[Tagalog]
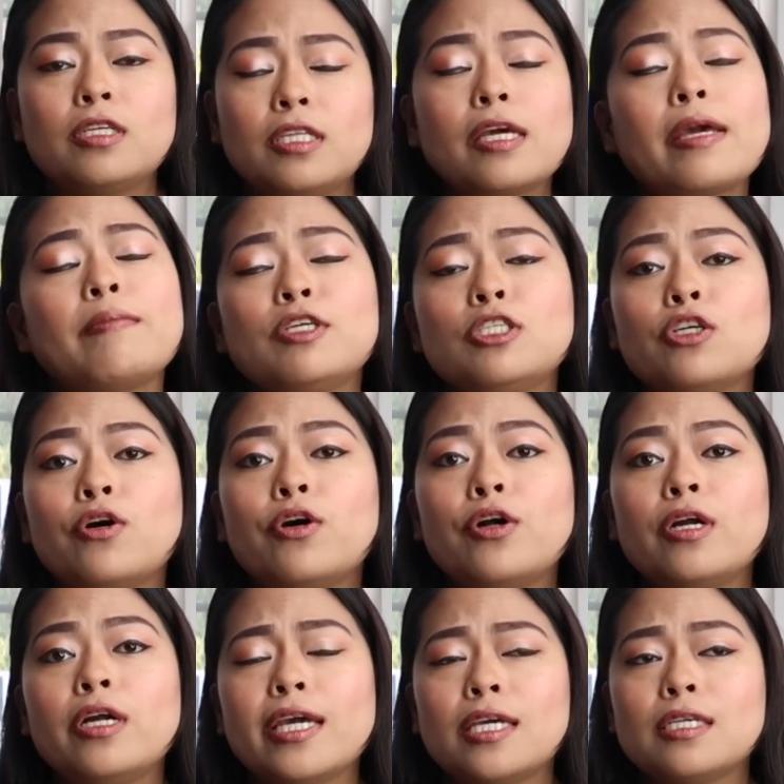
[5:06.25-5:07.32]
take
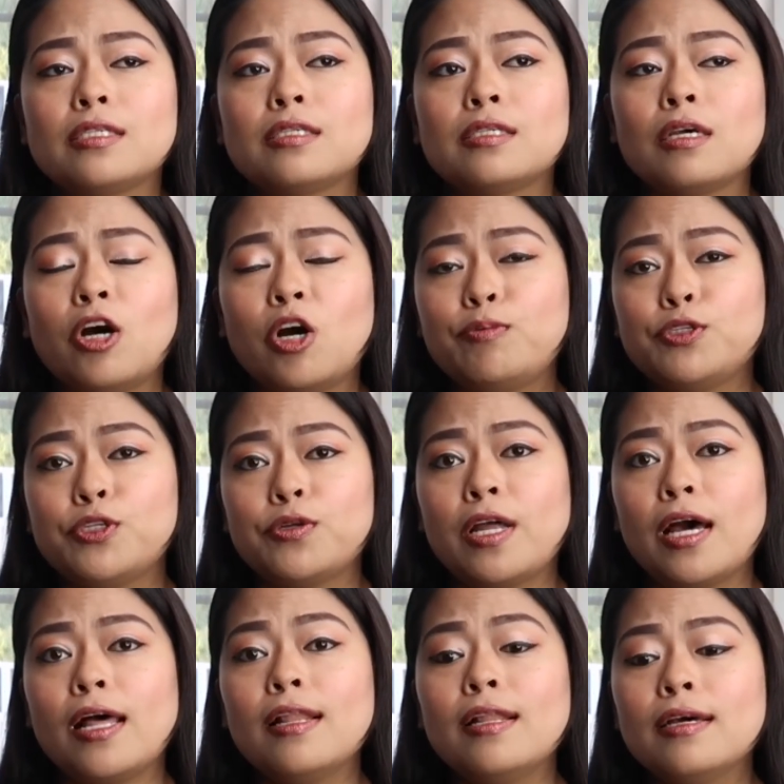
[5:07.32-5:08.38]
measure is
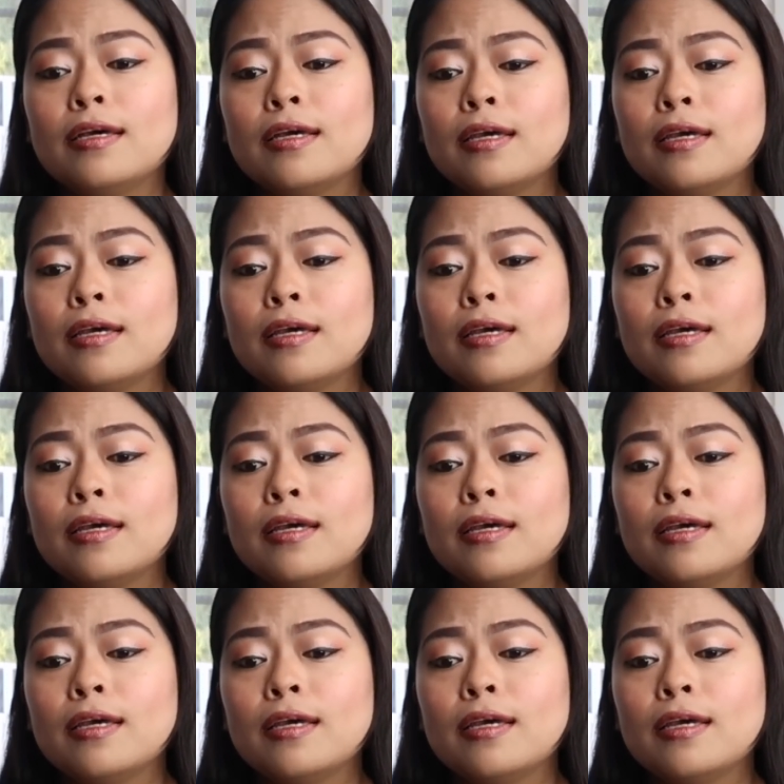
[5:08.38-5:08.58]
optional.